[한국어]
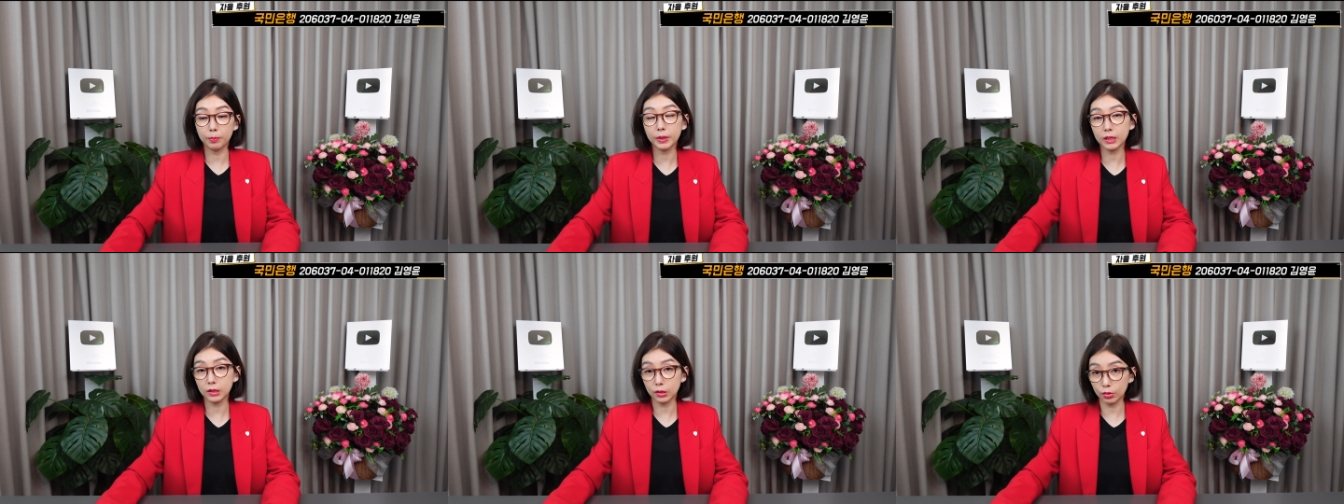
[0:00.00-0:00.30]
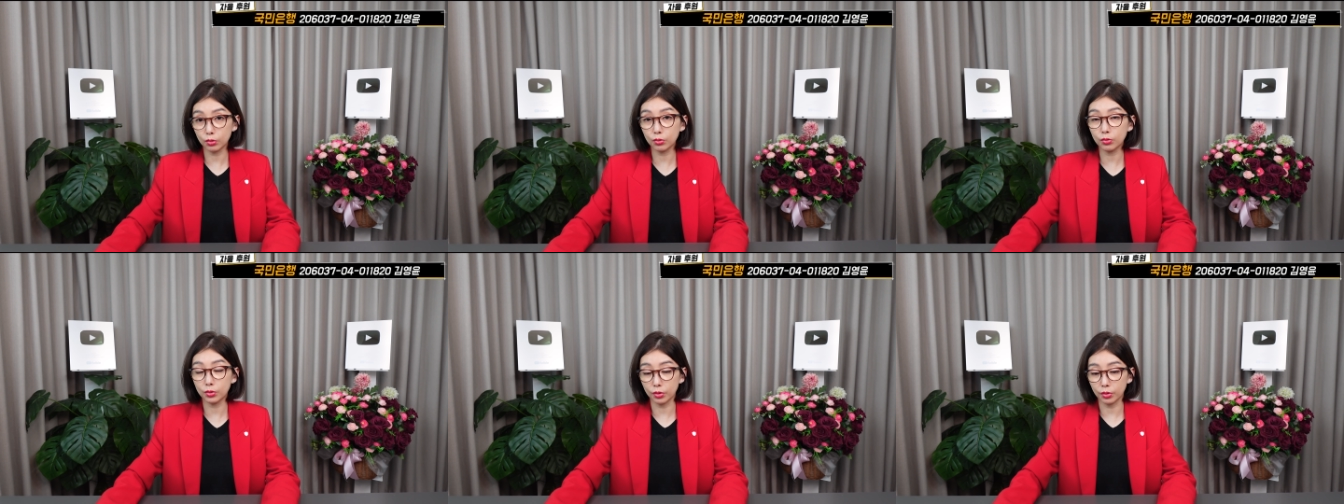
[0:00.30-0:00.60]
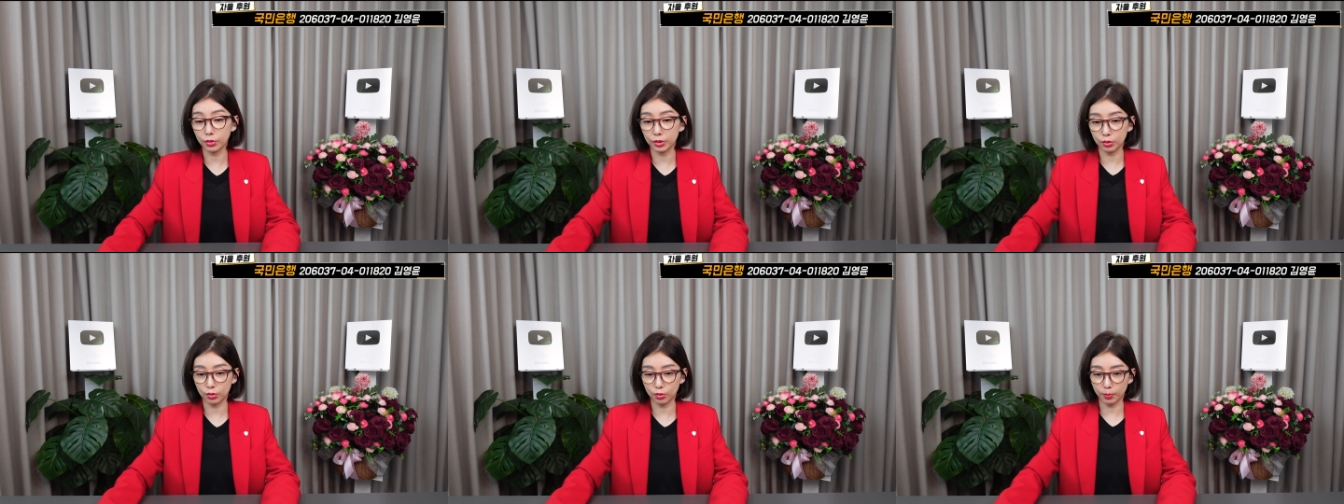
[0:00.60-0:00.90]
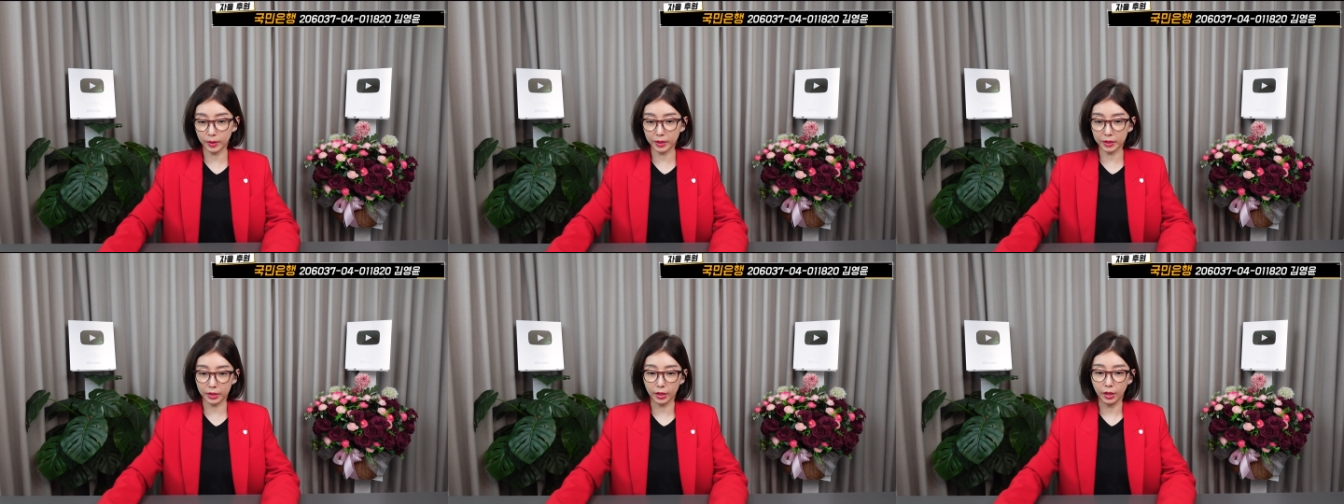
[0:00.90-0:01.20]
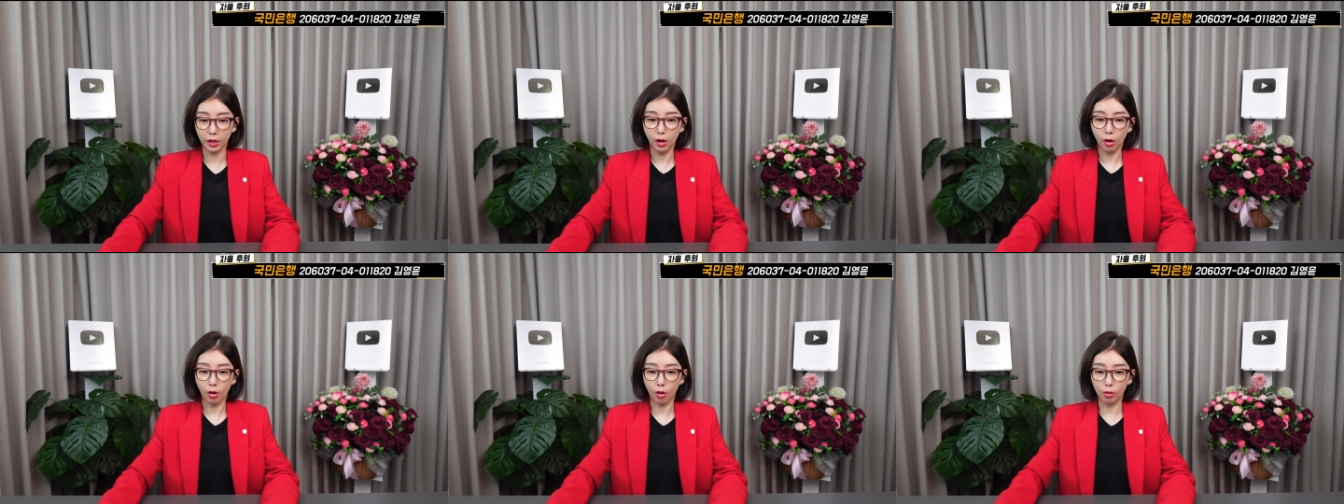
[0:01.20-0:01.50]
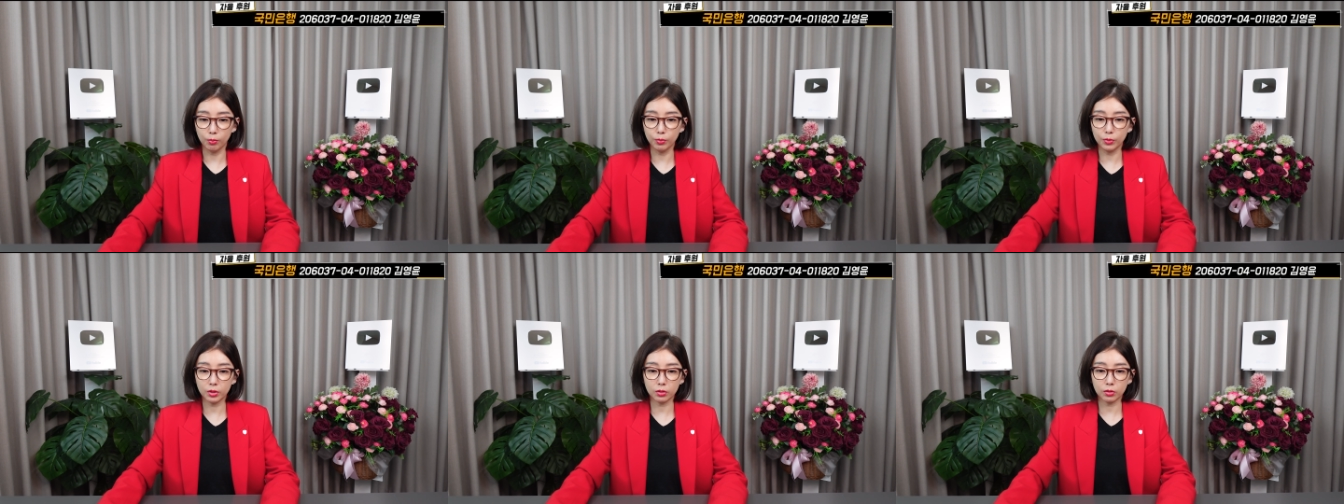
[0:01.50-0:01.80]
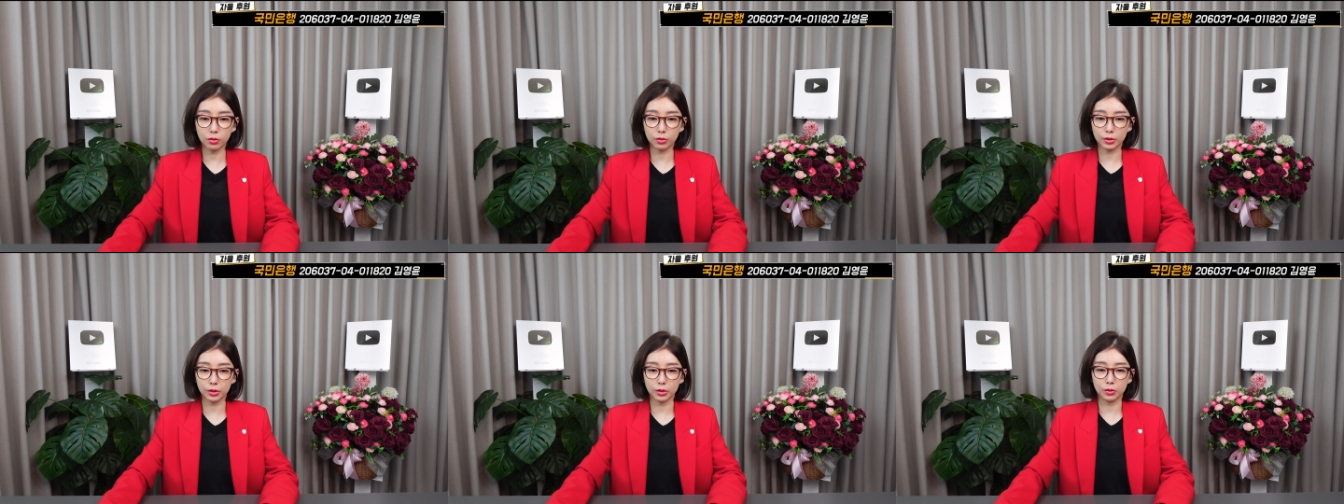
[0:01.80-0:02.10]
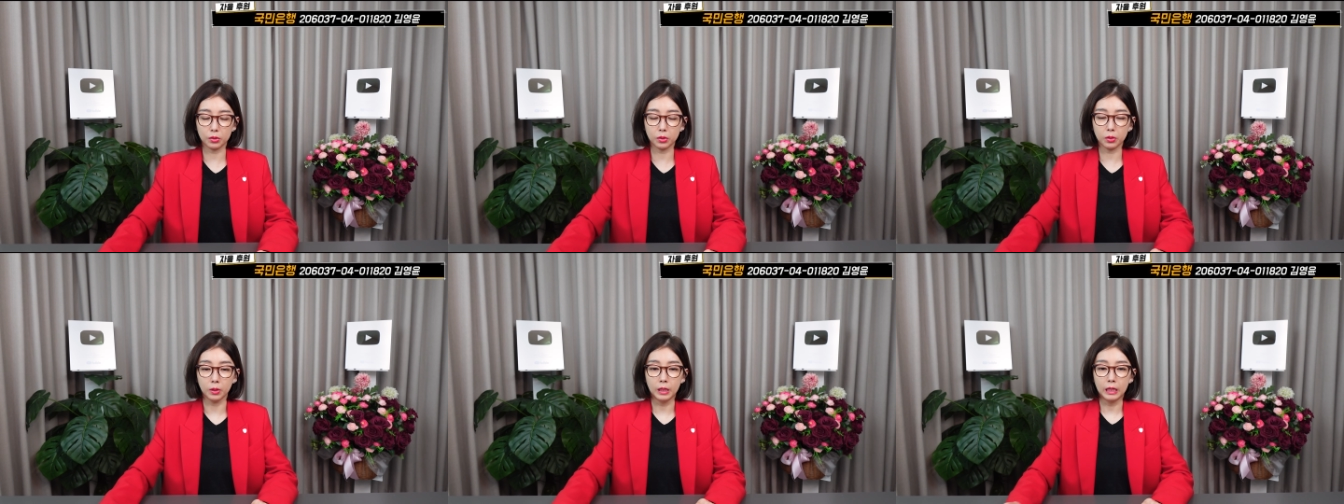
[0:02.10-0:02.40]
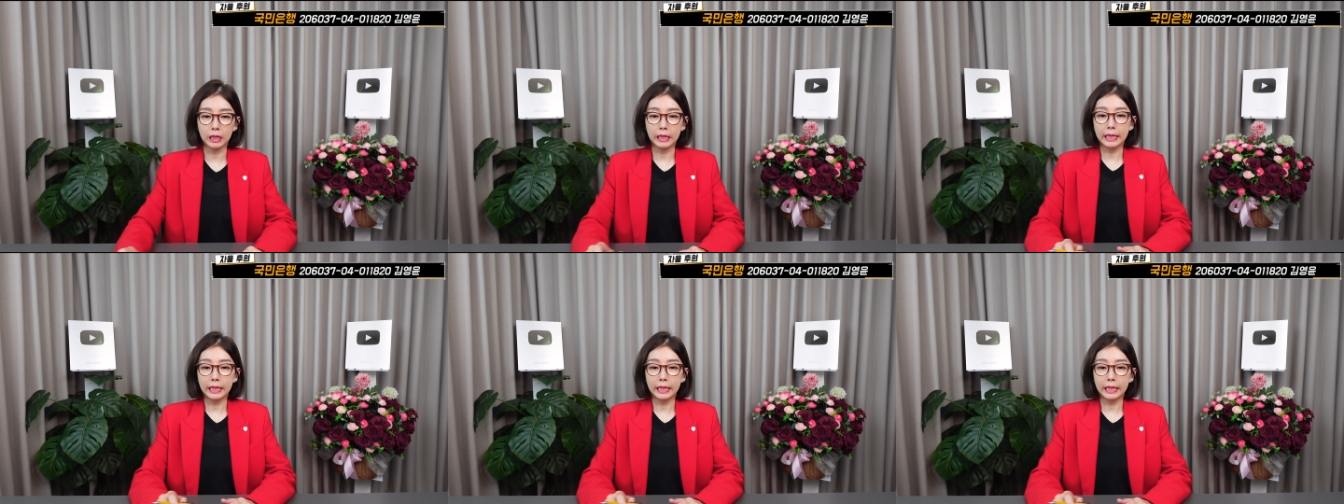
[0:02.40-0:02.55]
필수적일 수밖에 없는 것이죠.